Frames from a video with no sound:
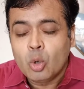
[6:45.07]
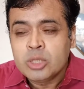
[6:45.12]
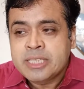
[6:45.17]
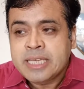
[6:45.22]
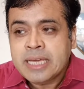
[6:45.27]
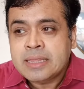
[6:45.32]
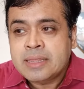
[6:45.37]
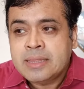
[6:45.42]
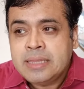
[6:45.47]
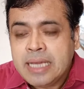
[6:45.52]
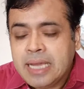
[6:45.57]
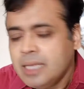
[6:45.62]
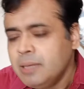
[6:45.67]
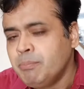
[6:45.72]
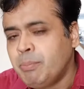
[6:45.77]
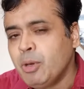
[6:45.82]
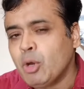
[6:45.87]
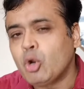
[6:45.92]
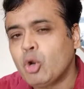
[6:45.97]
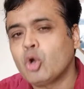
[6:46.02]
उनके
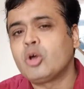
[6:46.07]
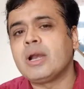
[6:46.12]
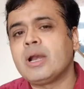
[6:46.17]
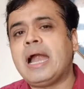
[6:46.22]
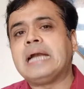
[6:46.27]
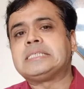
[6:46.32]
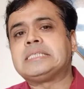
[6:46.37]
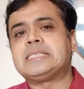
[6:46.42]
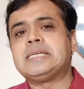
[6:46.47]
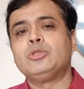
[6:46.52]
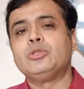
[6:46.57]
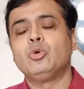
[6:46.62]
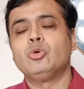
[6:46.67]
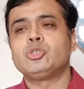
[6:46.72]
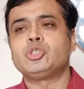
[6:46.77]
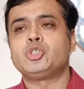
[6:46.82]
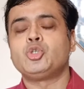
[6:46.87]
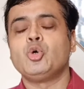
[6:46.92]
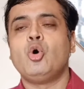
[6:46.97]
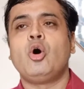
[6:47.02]
तीन ब्यूरोक्रेट्स हैं
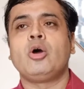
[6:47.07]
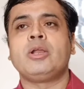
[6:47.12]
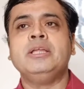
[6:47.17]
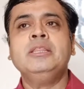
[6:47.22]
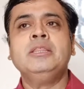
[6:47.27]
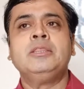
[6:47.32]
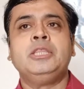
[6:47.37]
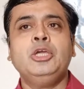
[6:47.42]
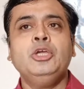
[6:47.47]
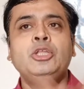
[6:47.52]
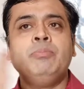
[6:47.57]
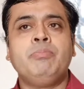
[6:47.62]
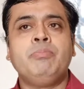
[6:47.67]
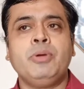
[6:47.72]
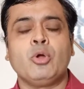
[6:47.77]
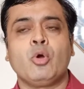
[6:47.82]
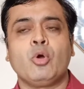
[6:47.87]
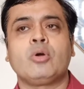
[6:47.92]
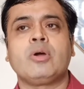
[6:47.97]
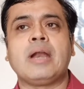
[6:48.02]
दोस्तों और इन तीन
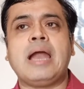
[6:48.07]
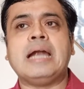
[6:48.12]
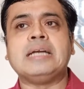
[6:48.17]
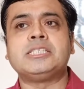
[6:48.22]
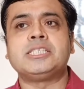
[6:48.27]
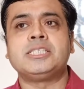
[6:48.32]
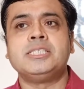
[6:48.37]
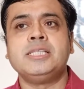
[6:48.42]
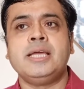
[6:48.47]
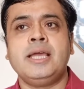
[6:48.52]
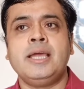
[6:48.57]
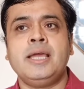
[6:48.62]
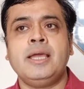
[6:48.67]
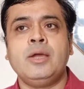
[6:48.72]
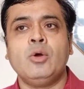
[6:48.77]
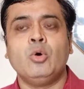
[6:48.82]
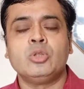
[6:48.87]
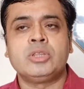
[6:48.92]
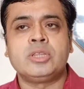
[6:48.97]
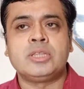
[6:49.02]
ब्यूरोक्रेट्स ने
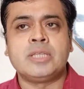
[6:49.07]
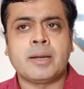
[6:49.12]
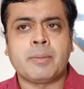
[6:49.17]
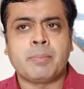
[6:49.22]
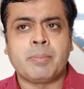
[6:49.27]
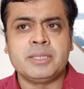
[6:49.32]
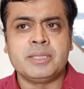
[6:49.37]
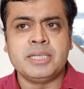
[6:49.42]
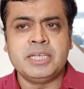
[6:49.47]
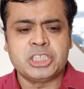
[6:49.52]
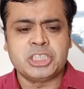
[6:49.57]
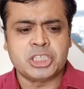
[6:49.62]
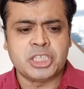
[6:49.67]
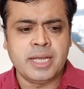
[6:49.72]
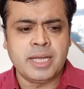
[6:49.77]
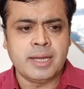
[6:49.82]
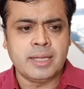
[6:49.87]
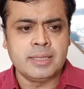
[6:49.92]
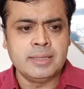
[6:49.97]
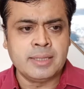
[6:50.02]
उत्तर प्रदेश
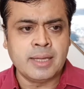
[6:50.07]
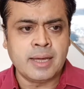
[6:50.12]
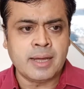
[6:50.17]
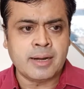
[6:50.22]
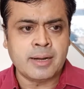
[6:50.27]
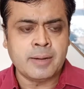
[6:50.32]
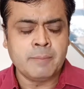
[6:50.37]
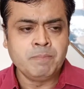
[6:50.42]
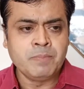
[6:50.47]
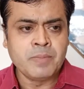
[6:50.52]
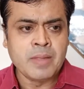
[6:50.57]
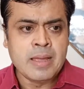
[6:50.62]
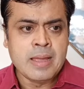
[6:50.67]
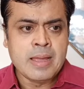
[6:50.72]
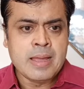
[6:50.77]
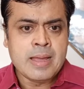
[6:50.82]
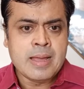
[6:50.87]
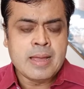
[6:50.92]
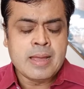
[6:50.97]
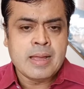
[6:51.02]
के अंदर
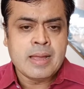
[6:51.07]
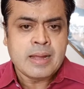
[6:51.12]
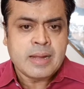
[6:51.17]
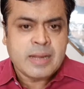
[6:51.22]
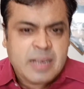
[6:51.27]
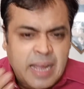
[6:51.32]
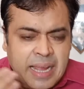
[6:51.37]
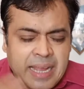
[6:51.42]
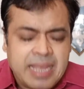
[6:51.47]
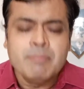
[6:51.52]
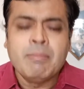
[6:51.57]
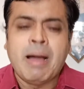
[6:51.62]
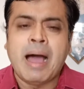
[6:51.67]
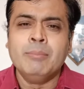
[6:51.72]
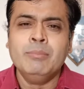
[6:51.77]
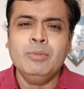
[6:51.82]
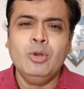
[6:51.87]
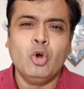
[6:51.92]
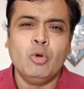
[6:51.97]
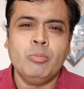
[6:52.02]
कई
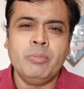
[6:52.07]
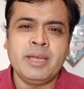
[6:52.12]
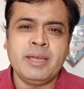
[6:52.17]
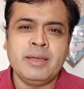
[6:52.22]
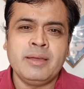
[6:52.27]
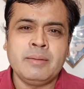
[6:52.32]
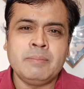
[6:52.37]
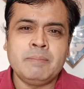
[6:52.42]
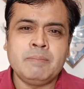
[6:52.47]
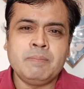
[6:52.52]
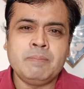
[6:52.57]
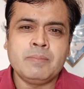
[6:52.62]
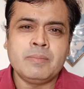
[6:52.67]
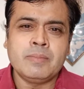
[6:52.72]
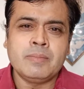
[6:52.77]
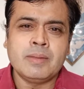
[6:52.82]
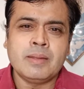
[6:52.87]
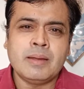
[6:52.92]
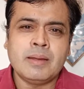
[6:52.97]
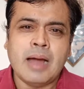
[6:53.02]
मामलों में
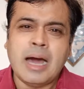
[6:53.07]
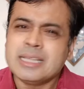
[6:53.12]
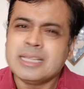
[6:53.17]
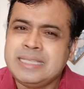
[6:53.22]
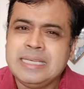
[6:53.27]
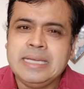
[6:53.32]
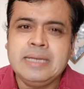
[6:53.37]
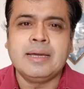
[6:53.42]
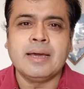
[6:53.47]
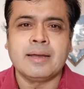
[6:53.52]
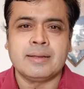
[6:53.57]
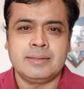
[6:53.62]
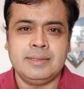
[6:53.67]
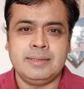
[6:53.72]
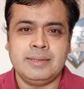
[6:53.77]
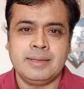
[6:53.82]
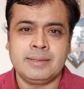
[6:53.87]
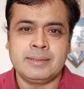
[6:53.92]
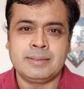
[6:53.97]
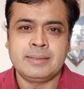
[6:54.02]
अति कर
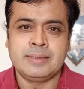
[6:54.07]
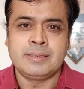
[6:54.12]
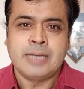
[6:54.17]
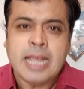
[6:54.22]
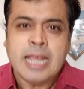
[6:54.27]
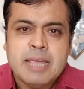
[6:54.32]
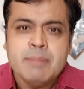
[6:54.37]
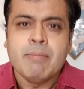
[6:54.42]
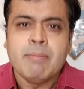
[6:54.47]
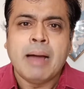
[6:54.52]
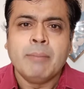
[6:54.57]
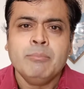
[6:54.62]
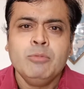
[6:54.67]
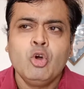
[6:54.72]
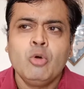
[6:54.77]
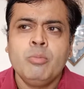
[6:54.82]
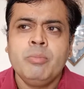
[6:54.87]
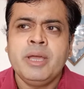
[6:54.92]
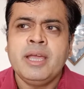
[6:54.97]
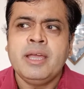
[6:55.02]
दी है कई
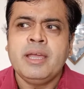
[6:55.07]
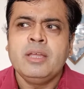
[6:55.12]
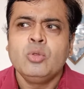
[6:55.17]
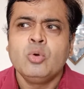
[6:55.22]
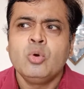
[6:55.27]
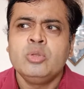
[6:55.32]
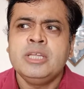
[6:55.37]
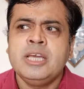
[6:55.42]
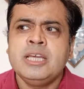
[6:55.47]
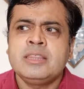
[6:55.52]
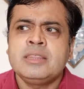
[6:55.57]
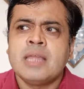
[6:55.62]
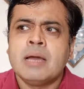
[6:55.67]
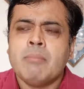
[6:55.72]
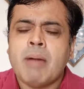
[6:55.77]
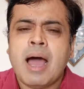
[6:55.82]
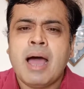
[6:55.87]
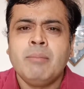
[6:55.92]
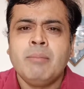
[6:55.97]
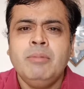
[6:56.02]
मामलों में इन्होंने
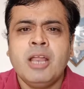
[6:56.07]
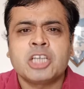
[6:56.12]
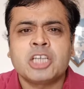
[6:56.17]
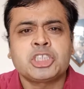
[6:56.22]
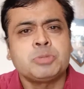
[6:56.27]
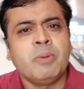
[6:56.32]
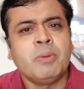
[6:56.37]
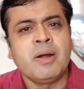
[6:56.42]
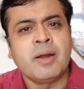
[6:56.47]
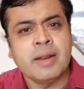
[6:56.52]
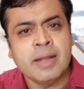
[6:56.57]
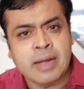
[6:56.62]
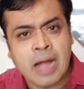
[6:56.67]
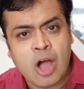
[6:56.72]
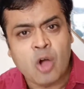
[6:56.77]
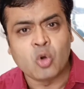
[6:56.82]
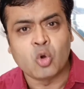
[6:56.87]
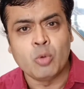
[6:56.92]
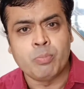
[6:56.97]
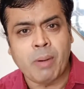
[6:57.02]
तमाम लक्ष्मण
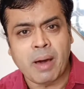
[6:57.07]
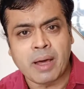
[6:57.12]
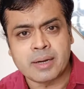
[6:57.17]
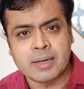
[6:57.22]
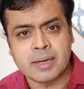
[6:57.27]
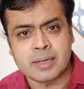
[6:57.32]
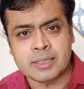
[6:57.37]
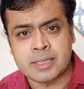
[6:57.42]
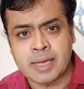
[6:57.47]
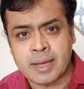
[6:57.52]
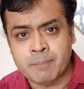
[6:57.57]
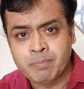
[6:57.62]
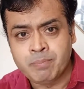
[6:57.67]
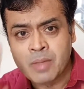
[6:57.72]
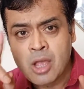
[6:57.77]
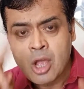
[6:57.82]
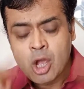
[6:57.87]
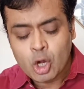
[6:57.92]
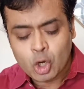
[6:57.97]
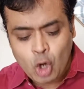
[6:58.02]
रेखाओं को पार कर दिया है
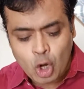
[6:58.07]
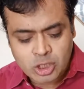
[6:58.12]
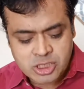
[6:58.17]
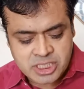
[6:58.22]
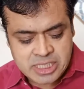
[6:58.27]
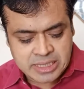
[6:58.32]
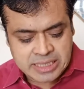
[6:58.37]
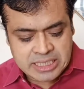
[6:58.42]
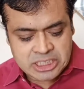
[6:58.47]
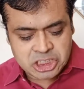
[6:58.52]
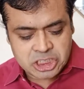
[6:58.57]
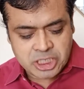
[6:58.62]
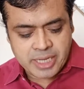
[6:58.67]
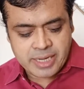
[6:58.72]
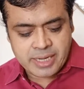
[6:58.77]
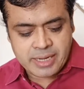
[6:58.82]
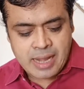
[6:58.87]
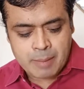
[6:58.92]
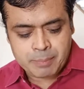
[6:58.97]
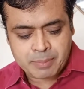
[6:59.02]
कौन से तीन
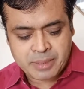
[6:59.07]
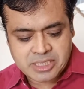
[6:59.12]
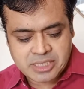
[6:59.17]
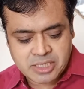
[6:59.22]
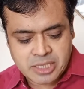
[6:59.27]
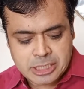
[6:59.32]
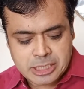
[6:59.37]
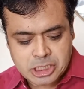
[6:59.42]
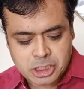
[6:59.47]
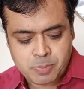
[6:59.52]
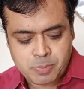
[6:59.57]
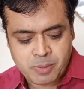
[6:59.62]
चेहरे हैं आपकी स्क्रीन